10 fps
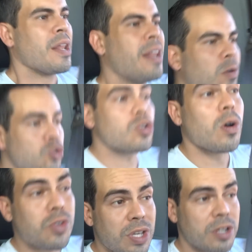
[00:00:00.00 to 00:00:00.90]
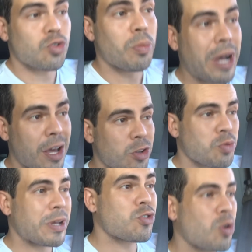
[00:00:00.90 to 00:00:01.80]
Não só os seres
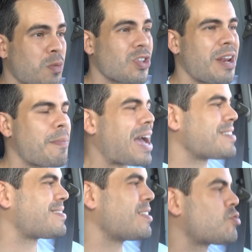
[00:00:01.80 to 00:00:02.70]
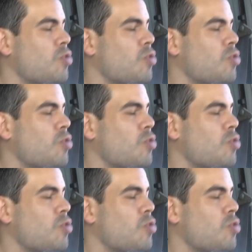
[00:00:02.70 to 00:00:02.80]
humanos, mas como os animais têm